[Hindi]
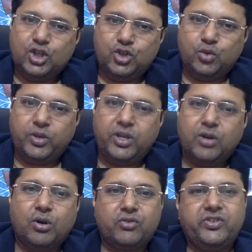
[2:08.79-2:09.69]
चोरी
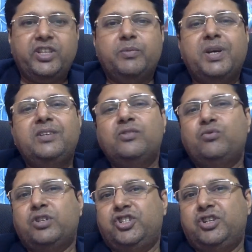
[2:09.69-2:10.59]
और सेंधमारी से
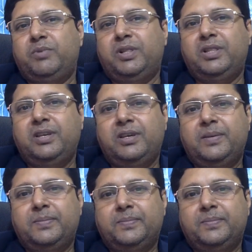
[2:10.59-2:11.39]
सुरक्षा मिलती है